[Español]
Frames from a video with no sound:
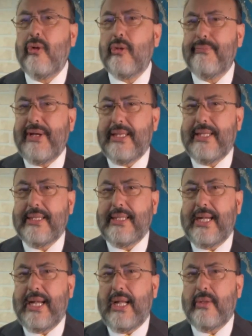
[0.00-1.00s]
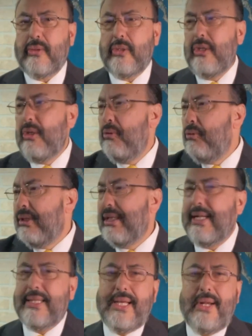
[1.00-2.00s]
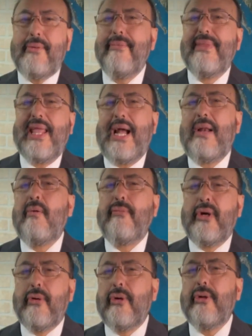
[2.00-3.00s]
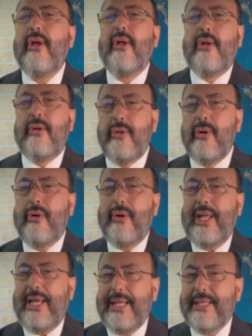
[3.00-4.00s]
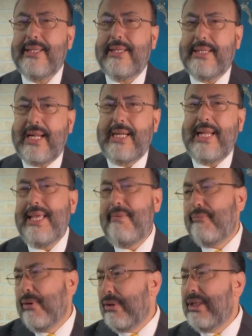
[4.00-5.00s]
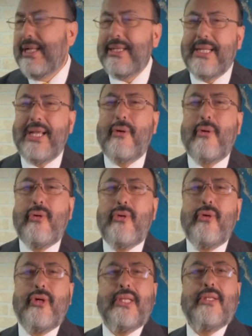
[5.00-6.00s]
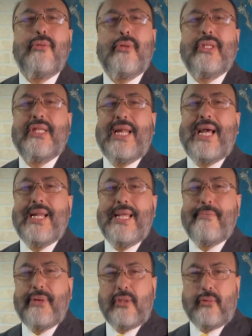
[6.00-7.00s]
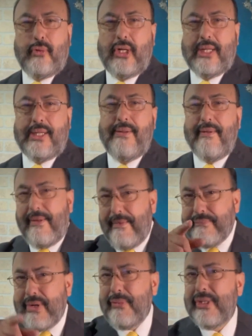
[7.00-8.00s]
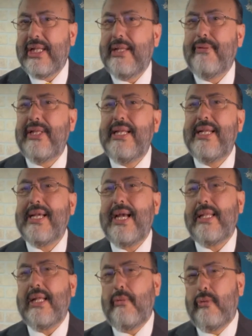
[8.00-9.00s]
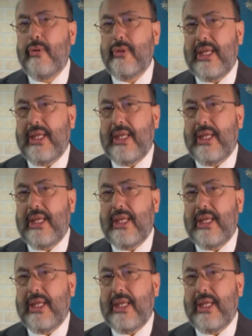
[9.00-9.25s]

los más destacados y un tercero a lo mejor no es tan importante o no es nuestra área más fuerte. Vamos a definir cada uno de